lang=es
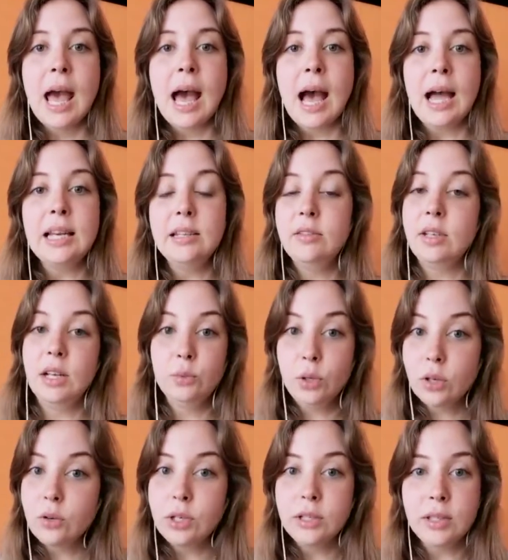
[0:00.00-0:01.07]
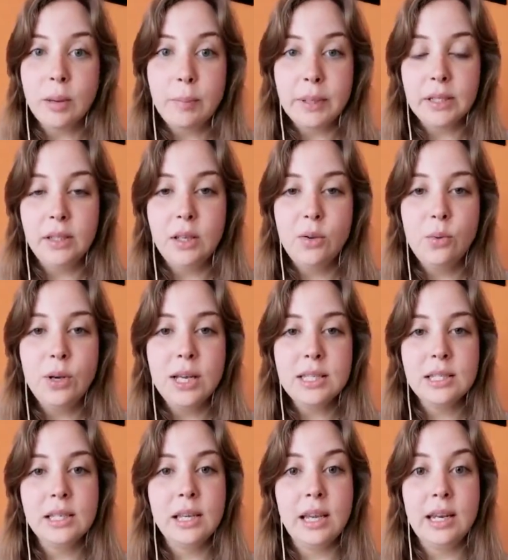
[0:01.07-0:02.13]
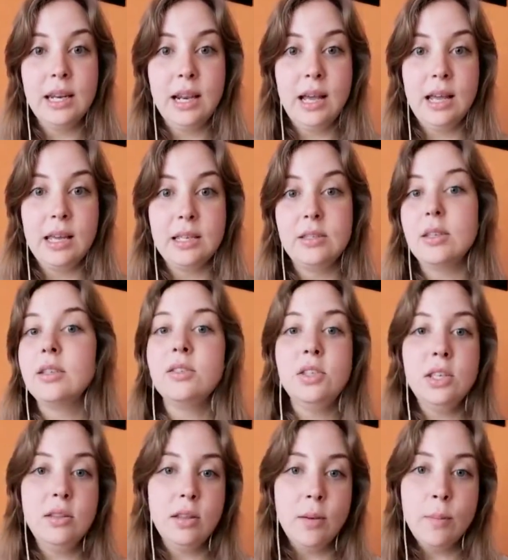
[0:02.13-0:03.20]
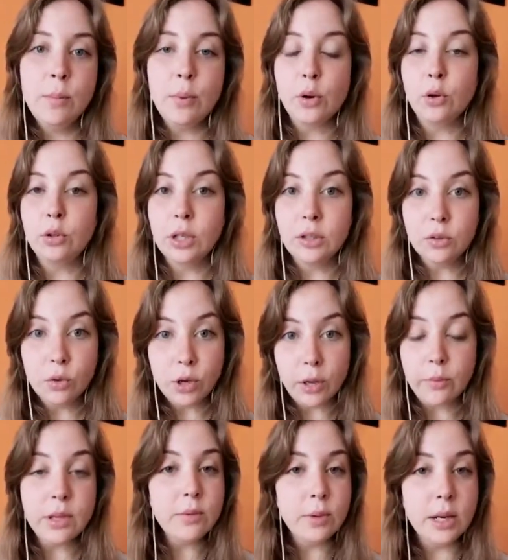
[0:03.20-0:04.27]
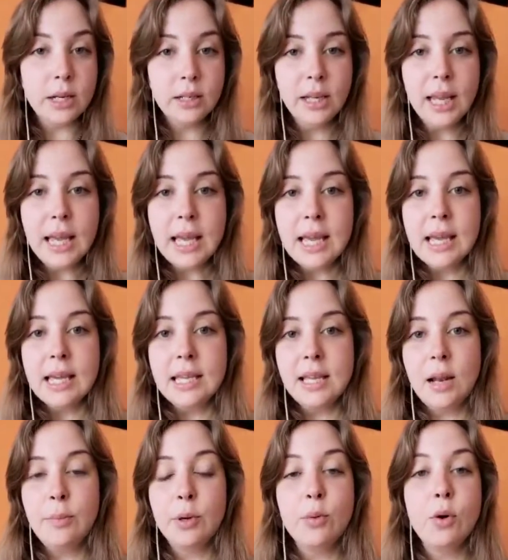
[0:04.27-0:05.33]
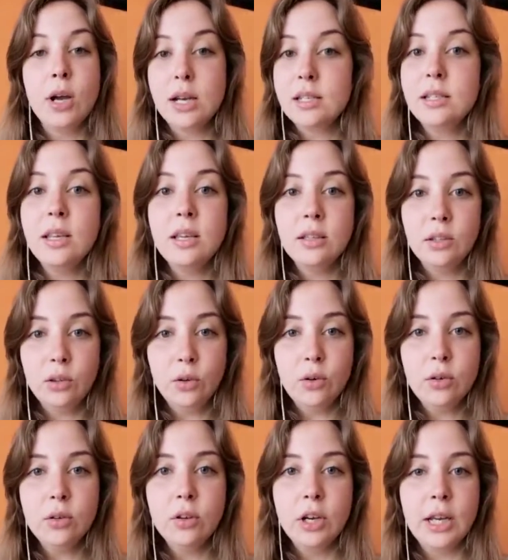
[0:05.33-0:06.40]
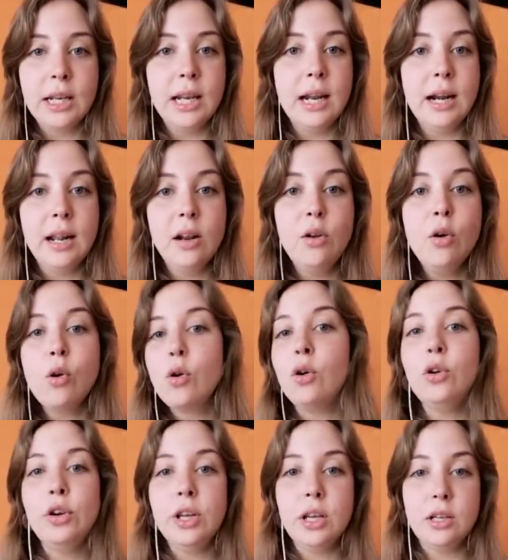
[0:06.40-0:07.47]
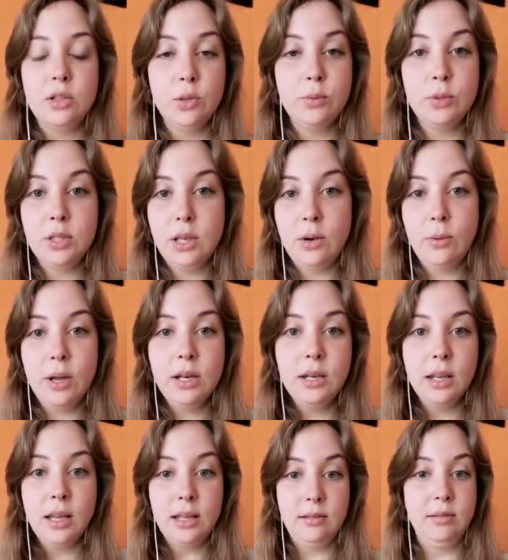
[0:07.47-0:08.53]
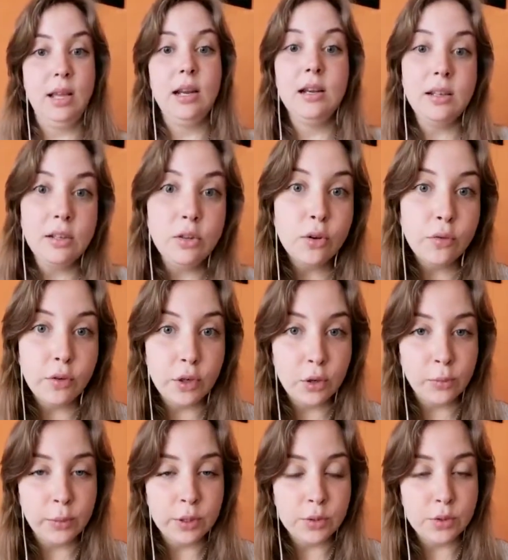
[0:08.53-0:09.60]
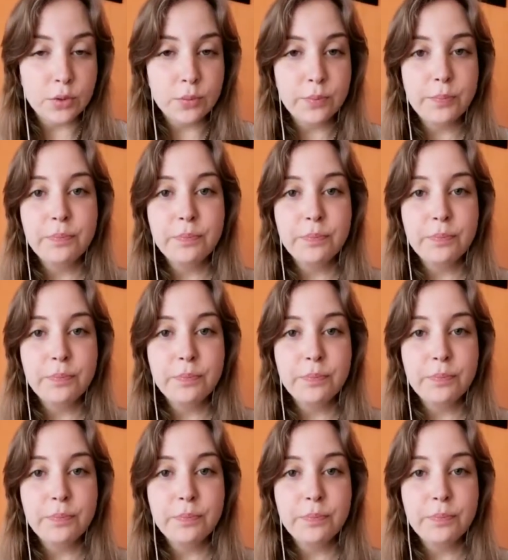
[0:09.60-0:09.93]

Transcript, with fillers: Al interactuar con estas partículas generan que se exciten, por lo tanto que vibren, y al provocarse esto generarán los colores que se observan en tan lindos fenómenos.